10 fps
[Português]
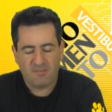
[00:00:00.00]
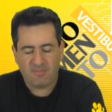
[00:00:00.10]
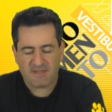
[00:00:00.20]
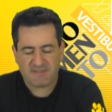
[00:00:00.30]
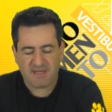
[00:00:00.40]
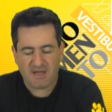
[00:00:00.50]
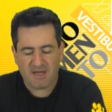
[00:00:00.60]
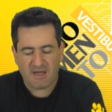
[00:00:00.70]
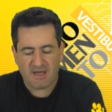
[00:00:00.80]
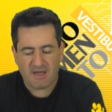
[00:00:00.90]
Mas a,
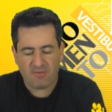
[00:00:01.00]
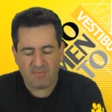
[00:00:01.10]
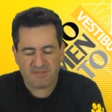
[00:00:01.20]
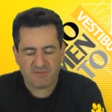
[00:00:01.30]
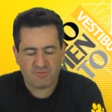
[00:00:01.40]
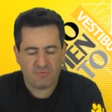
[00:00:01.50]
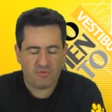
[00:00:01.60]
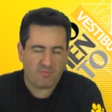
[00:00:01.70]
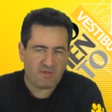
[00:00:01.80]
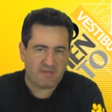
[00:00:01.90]
a, o mês de
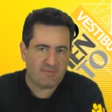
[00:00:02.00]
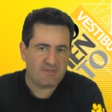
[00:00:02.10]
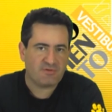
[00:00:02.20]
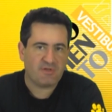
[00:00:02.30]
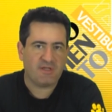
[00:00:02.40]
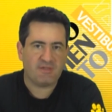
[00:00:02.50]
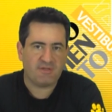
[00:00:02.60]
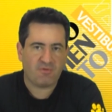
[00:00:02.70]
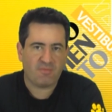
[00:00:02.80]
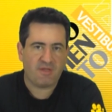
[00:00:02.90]
julho, como até mencionei
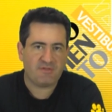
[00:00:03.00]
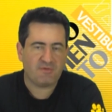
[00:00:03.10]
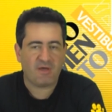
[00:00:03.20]
anteriormente,